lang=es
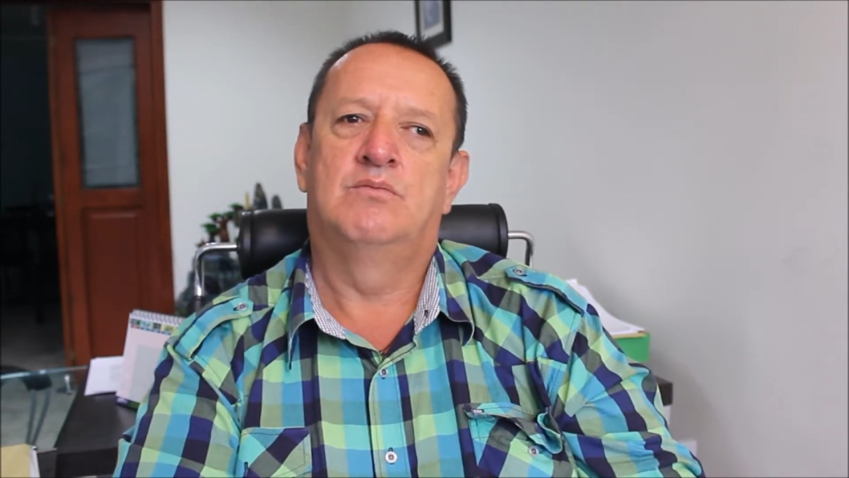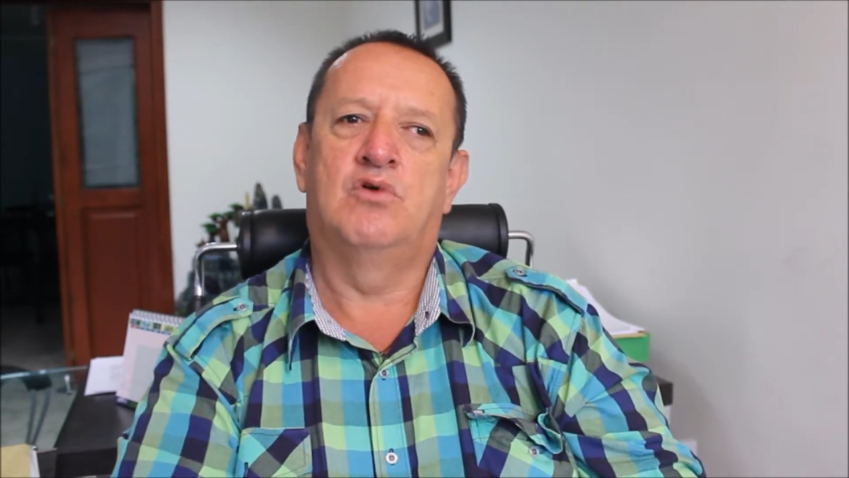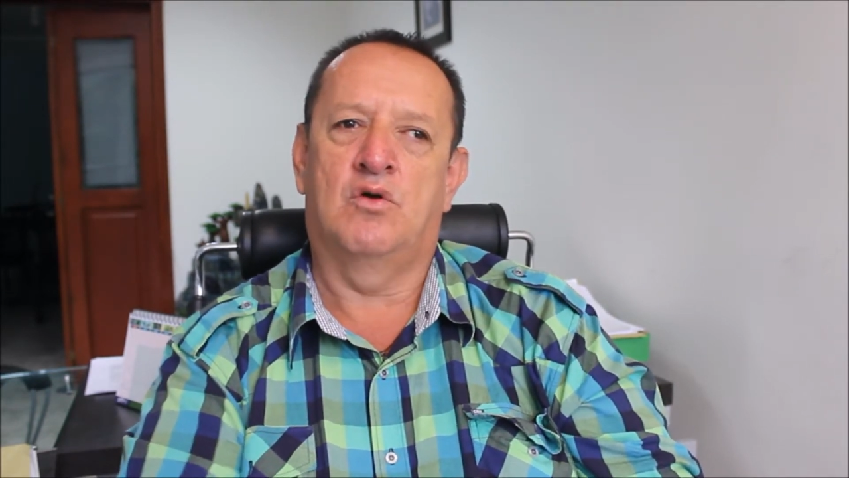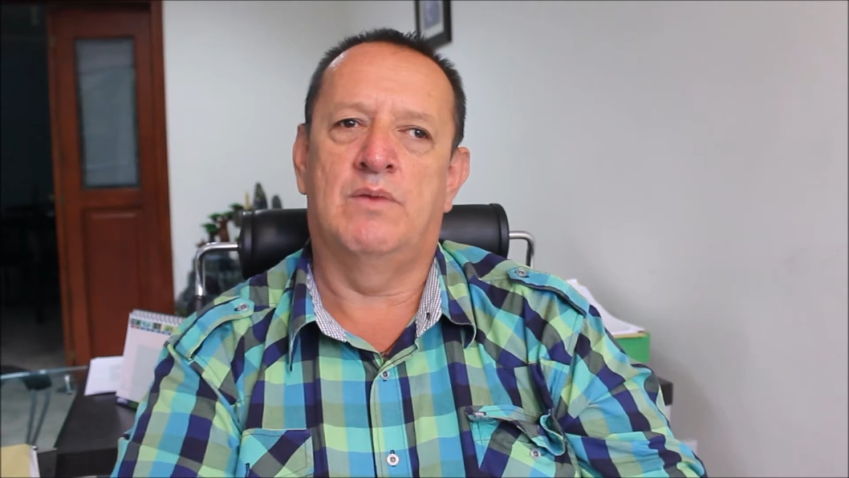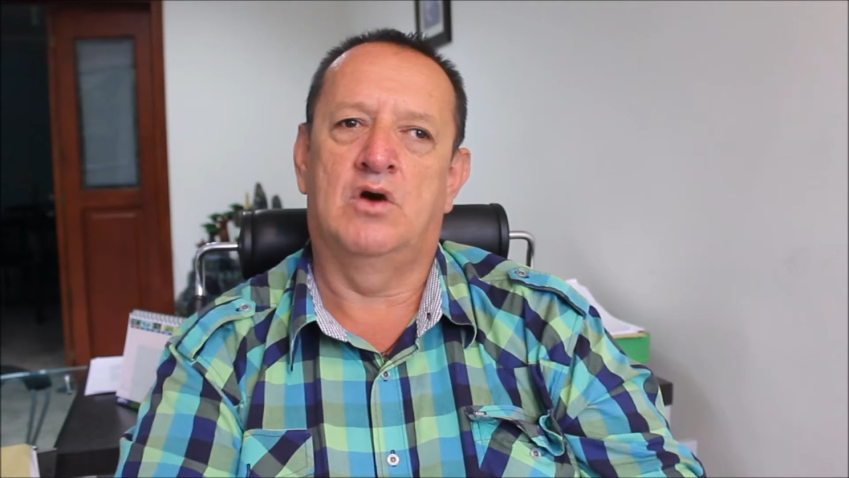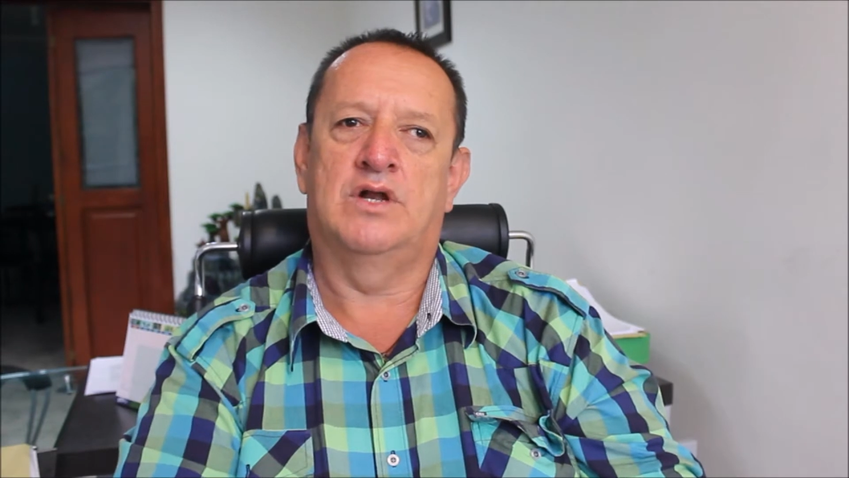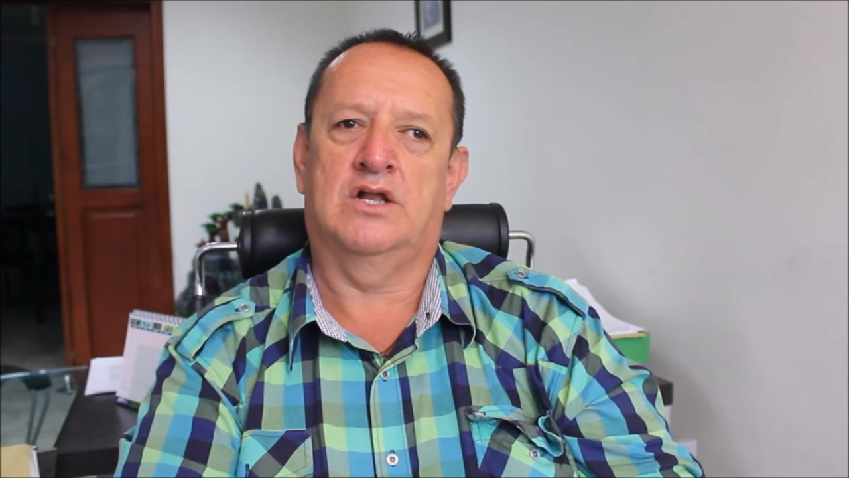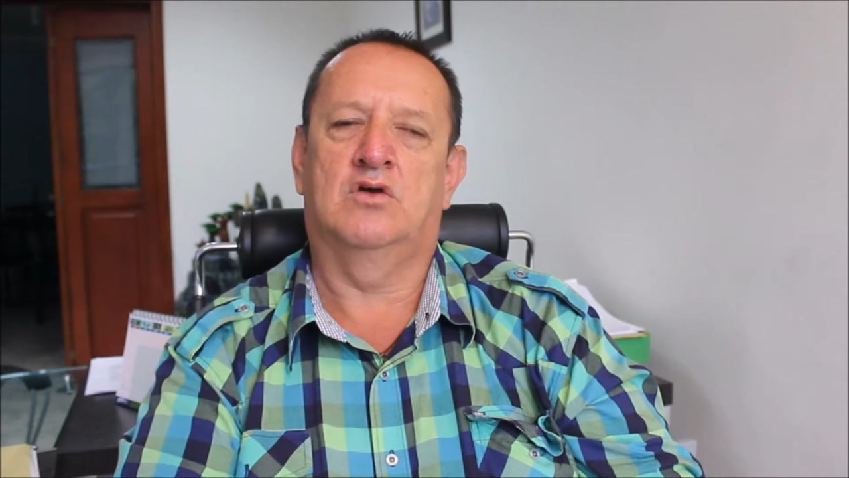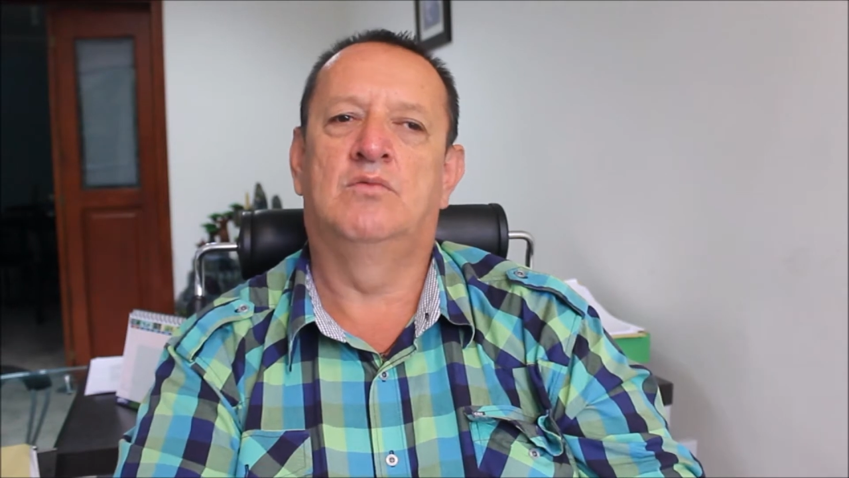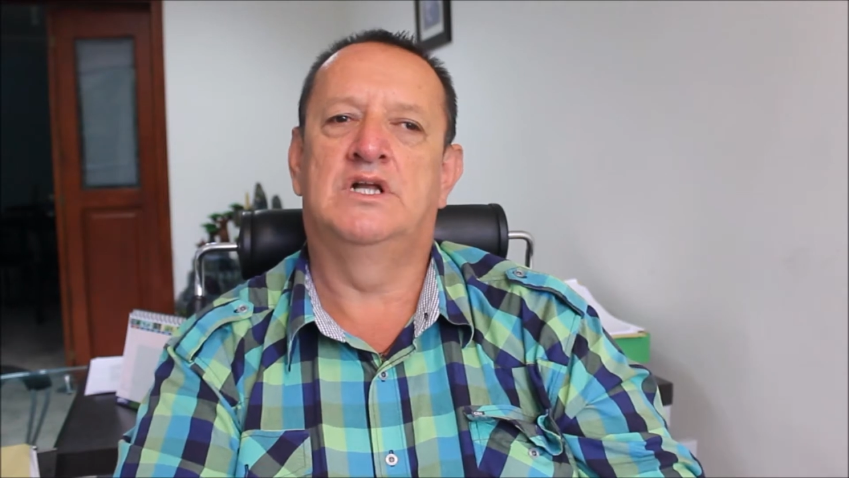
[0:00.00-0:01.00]
por
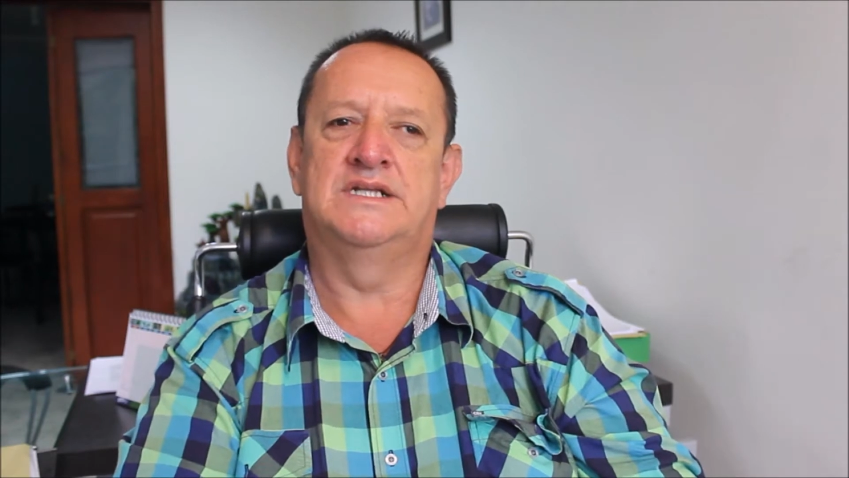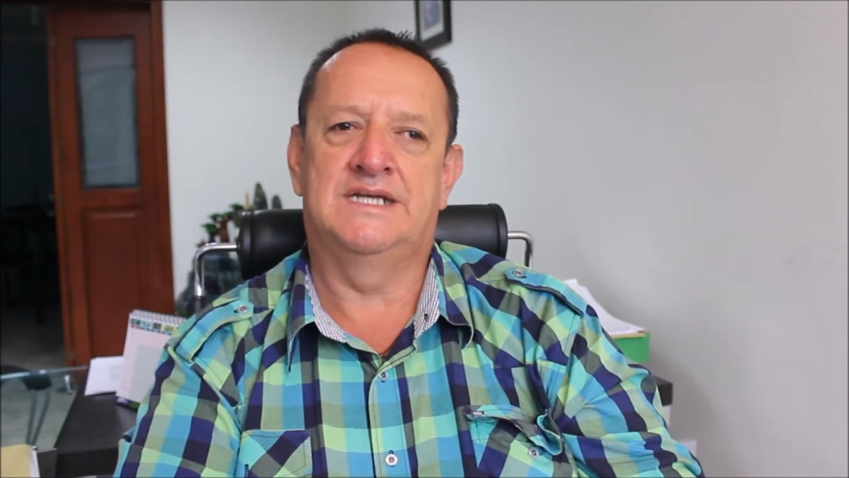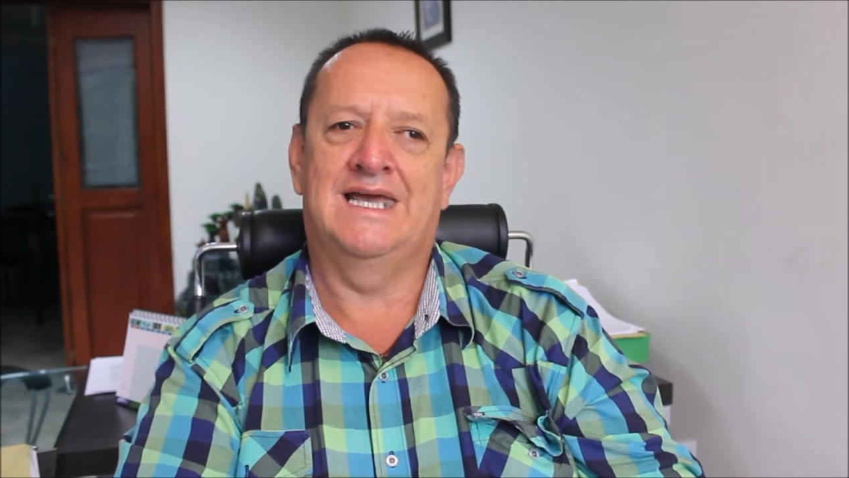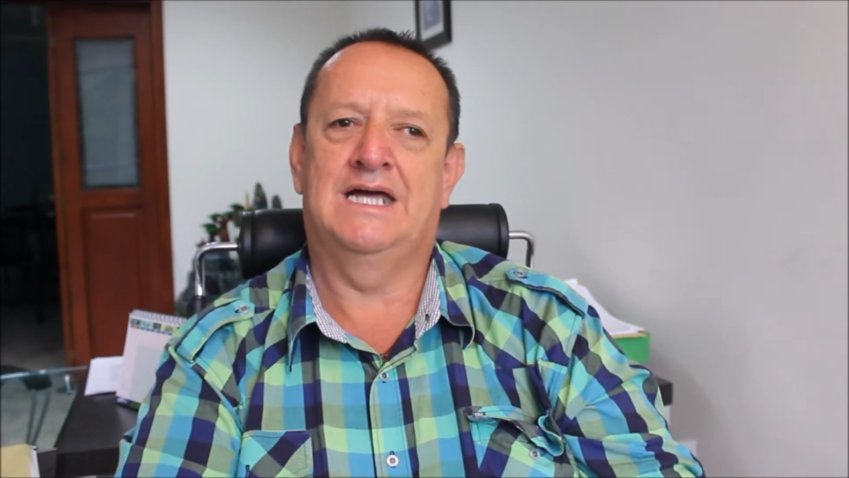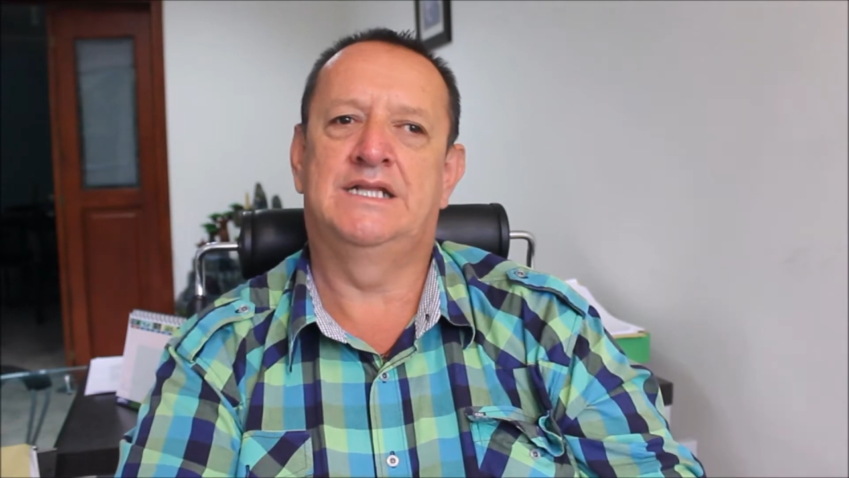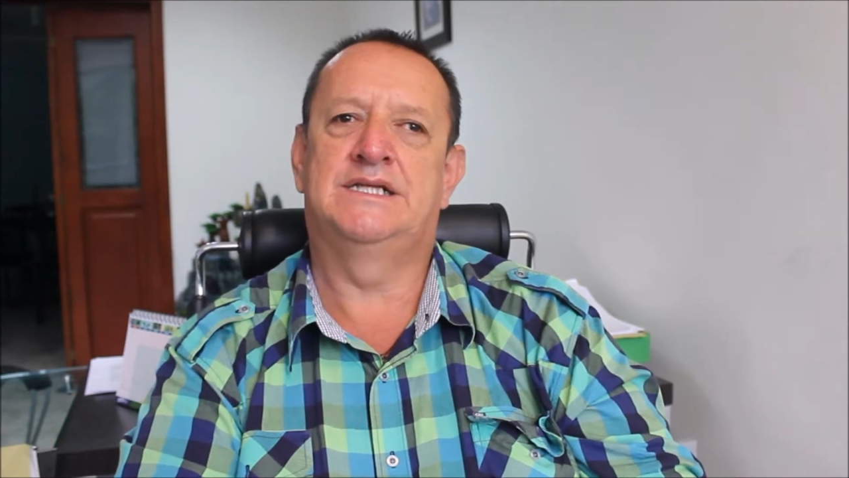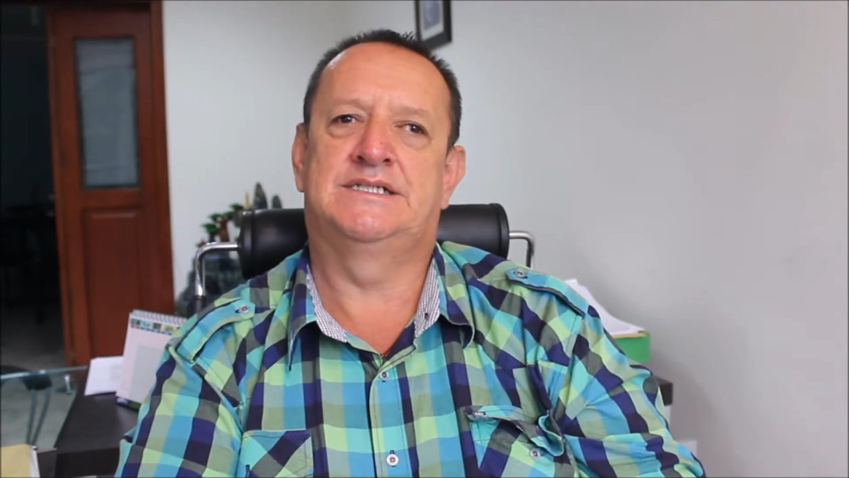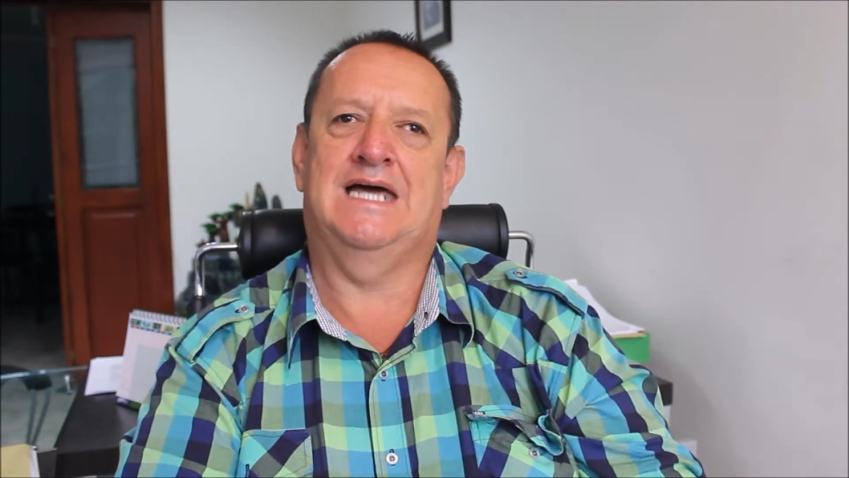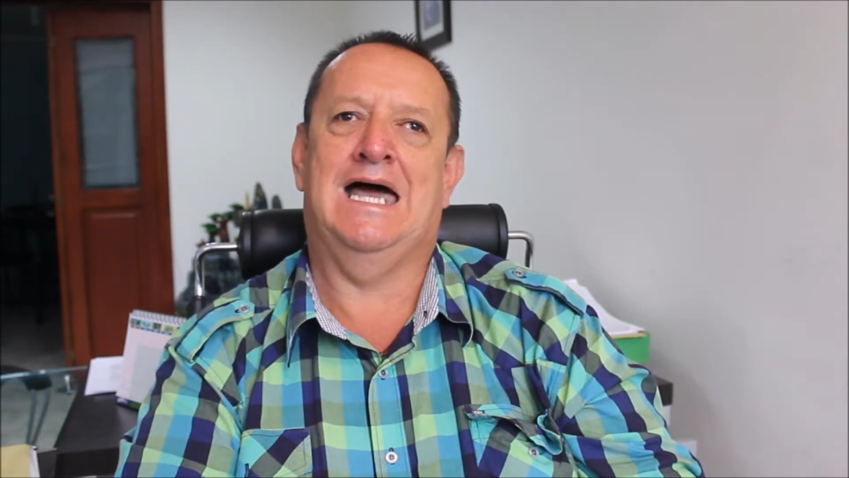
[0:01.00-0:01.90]
mejorar como les dije antes